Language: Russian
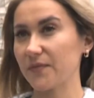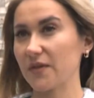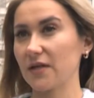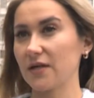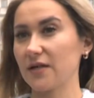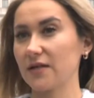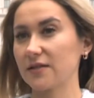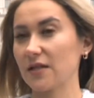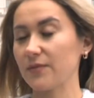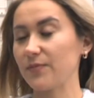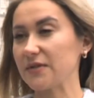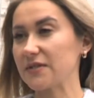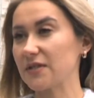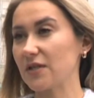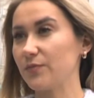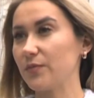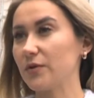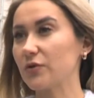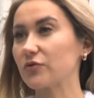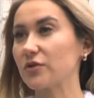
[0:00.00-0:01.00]
Э,
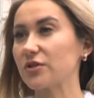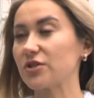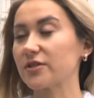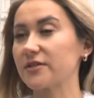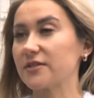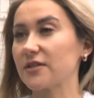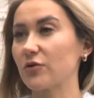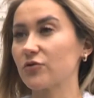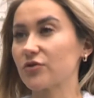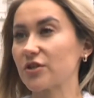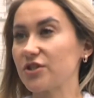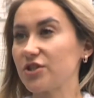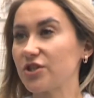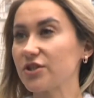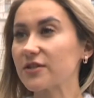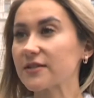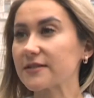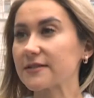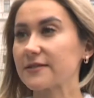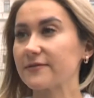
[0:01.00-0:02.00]
отопительный период начался уже с
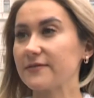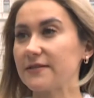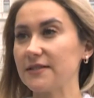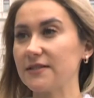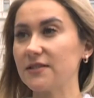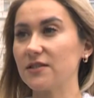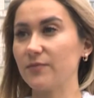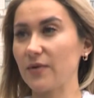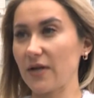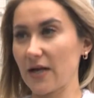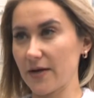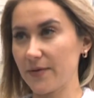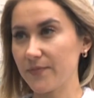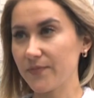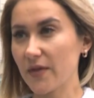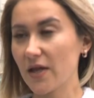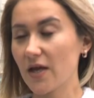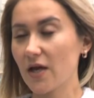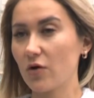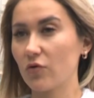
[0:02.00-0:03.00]
14 сентября.
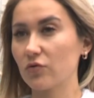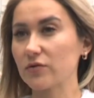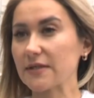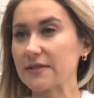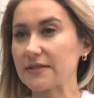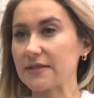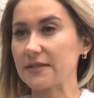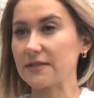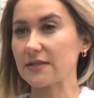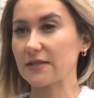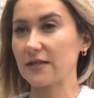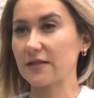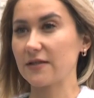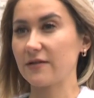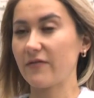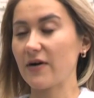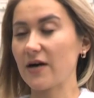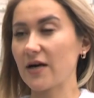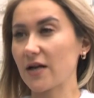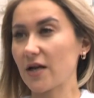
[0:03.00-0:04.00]
У нас э,
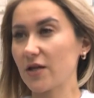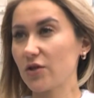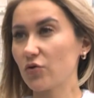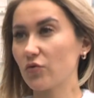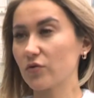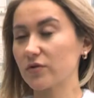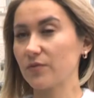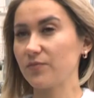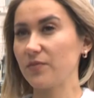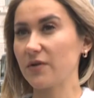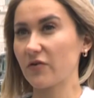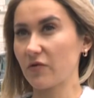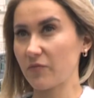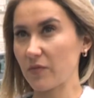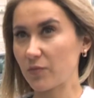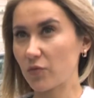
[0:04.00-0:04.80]
два района первыми